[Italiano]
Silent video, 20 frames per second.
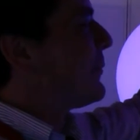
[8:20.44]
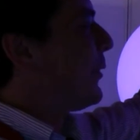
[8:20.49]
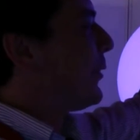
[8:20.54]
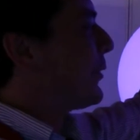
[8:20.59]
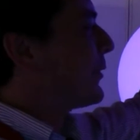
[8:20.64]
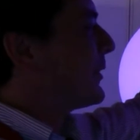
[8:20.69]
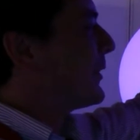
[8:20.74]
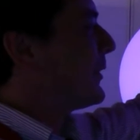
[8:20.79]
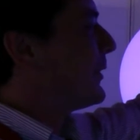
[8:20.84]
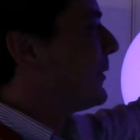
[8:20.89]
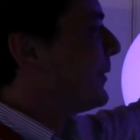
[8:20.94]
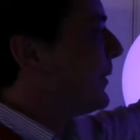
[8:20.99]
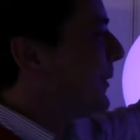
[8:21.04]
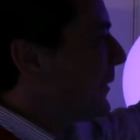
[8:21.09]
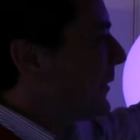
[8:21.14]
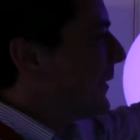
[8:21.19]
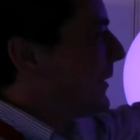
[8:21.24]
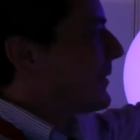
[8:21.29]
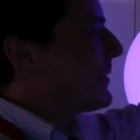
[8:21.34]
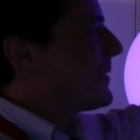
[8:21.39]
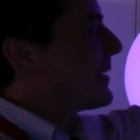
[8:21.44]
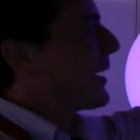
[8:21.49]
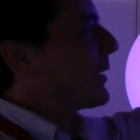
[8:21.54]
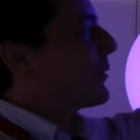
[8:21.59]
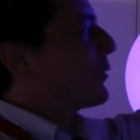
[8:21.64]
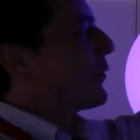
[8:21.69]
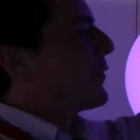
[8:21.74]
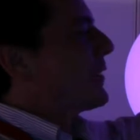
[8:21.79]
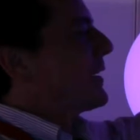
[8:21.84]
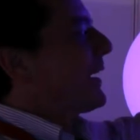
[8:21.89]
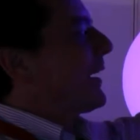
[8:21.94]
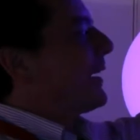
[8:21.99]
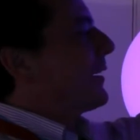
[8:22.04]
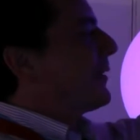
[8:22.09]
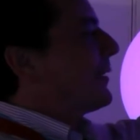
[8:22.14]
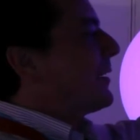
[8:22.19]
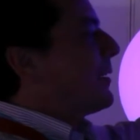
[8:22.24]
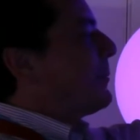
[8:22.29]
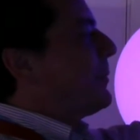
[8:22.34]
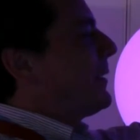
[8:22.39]
modi, tirando via
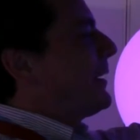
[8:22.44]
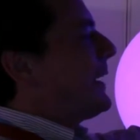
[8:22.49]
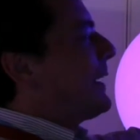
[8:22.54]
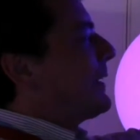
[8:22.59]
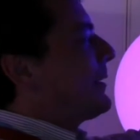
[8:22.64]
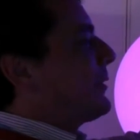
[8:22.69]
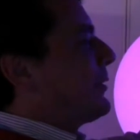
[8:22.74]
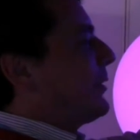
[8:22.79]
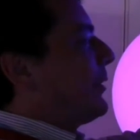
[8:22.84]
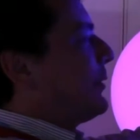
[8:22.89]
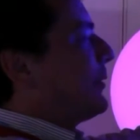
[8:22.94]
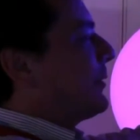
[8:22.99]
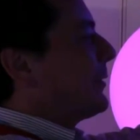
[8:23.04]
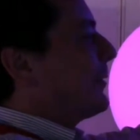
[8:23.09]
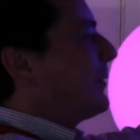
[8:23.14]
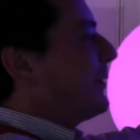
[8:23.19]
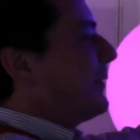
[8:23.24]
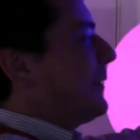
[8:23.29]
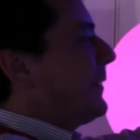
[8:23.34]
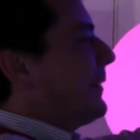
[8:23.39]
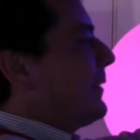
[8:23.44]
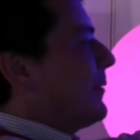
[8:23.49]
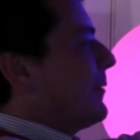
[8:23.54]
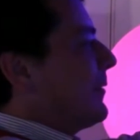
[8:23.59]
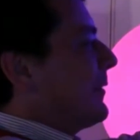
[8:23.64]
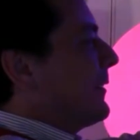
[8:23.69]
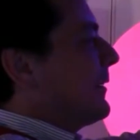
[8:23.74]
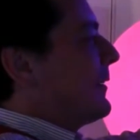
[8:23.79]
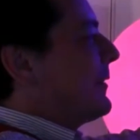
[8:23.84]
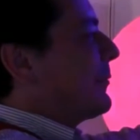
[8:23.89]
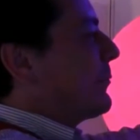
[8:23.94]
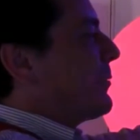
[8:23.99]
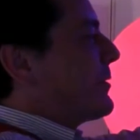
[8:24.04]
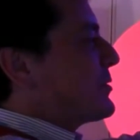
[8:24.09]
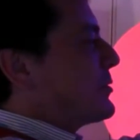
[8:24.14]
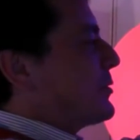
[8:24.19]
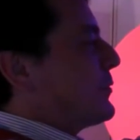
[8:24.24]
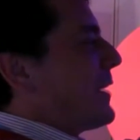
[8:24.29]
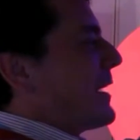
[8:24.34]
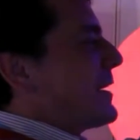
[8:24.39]
il pinetto
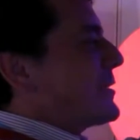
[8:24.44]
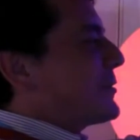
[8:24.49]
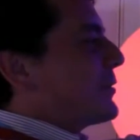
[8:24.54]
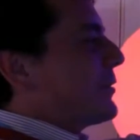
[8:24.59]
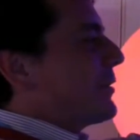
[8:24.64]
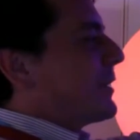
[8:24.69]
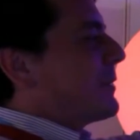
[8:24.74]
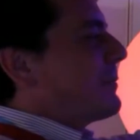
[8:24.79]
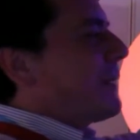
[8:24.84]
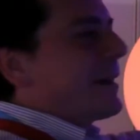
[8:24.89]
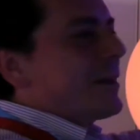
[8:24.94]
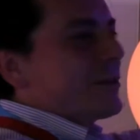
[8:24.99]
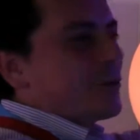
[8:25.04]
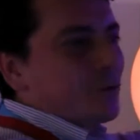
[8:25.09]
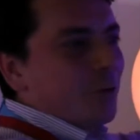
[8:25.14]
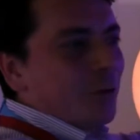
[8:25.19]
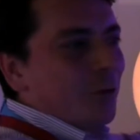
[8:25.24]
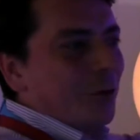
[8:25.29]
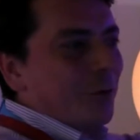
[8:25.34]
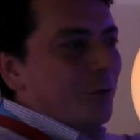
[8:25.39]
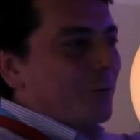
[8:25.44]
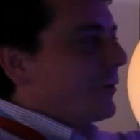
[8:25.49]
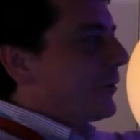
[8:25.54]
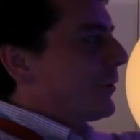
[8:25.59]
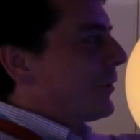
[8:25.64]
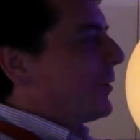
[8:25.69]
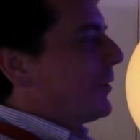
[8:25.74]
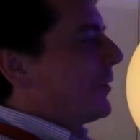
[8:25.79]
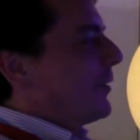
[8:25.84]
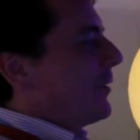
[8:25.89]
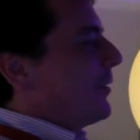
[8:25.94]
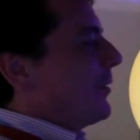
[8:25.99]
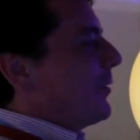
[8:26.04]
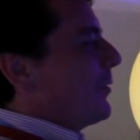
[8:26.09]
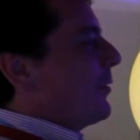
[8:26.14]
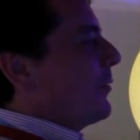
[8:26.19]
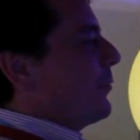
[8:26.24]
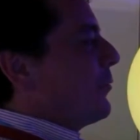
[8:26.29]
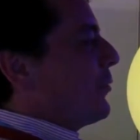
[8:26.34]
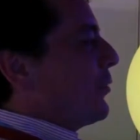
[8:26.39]
questo vaso rimane solo
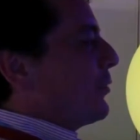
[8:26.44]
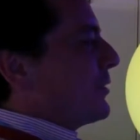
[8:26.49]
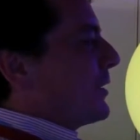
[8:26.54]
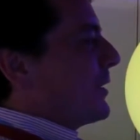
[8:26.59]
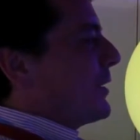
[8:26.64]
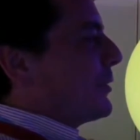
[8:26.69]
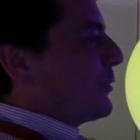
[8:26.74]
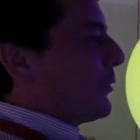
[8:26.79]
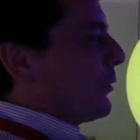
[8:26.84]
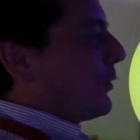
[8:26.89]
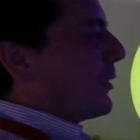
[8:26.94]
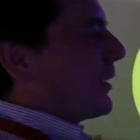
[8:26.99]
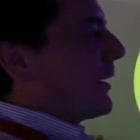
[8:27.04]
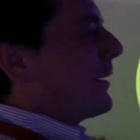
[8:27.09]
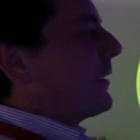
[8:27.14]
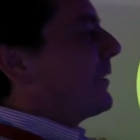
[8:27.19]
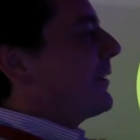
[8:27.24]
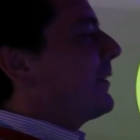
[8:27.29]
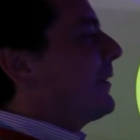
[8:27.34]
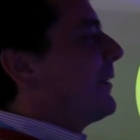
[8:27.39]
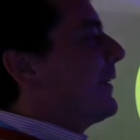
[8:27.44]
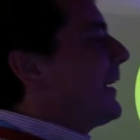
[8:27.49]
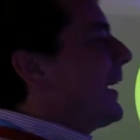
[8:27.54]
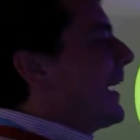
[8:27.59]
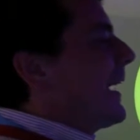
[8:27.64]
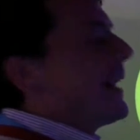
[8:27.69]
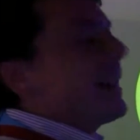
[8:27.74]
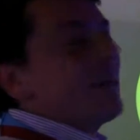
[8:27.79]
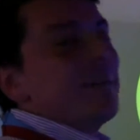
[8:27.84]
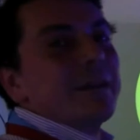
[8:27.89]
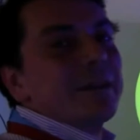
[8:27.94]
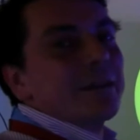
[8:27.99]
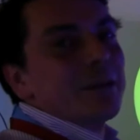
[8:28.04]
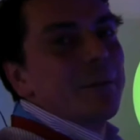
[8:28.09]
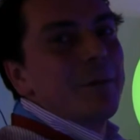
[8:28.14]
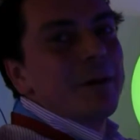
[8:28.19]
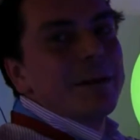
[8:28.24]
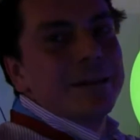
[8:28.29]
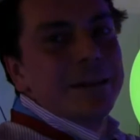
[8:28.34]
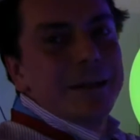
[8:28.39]
un contenitore, è alimentato a
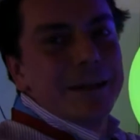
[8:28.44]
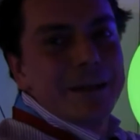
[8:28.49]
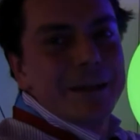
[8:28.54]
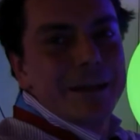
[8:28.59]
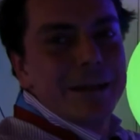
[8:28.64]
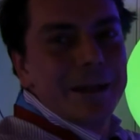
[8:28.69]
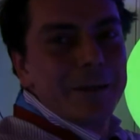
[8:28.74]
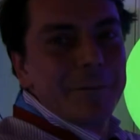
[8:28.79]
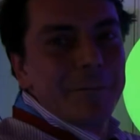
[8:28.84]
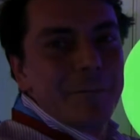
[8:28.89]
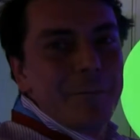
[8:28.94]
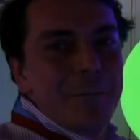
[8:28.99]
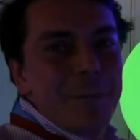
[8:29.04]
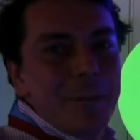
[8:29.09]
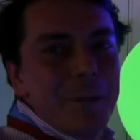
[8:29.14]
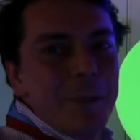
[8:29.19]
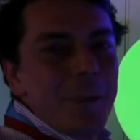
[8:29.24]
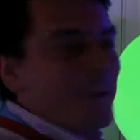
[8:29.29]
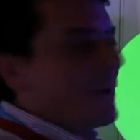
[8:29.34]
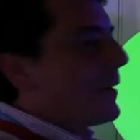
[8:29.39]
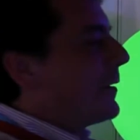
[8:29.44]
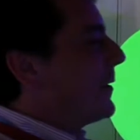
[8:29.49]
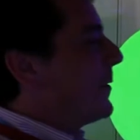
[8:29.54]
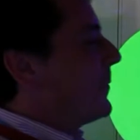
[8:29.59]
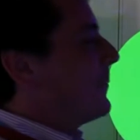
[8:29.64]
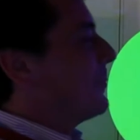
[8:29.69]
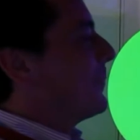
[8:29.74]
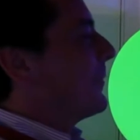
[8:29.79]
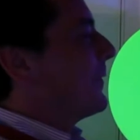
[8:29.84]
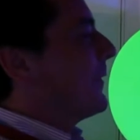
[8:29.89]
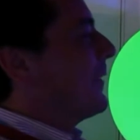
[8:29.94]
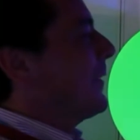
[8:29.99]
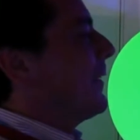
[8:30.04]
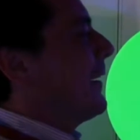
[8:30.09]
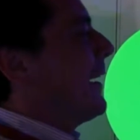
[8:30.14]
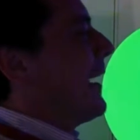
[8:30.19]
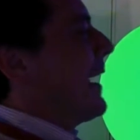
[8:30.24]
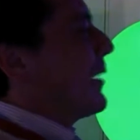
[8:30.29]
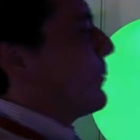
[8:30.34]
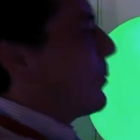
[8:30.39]
batteria,
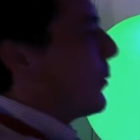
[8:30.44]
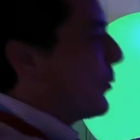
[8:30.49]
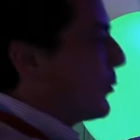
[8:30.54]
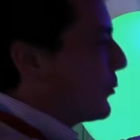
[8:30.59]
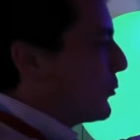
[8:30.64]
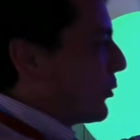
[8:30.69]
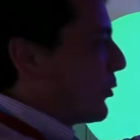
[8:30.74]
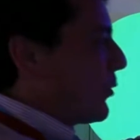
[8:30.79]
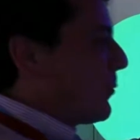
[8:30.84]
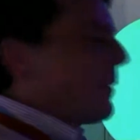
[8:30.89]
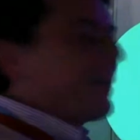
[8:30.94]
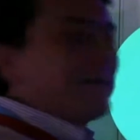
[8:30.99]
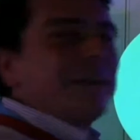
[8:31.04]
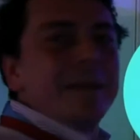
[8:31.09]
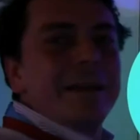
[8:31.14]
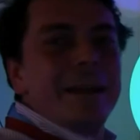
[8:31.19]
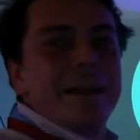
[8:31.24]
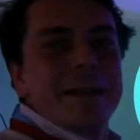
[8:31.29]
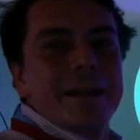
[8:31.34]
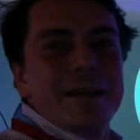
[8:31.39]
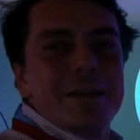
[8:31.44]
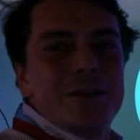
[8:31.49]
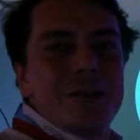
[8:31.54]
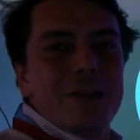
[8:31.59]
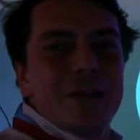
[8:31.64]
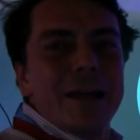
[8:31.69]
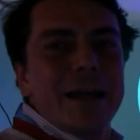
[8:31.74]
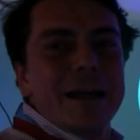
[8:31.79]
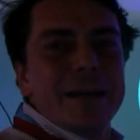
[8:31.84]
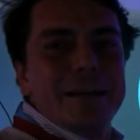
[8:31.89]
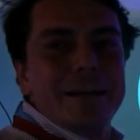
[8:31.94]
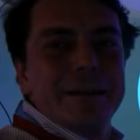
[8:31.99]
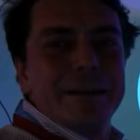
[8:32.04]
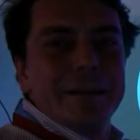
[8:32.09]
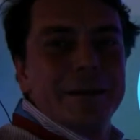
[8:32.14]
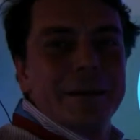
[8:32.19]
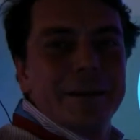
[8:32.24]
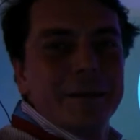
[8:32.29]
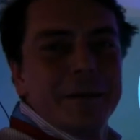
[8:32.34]
è prodotto con materiali riciclati,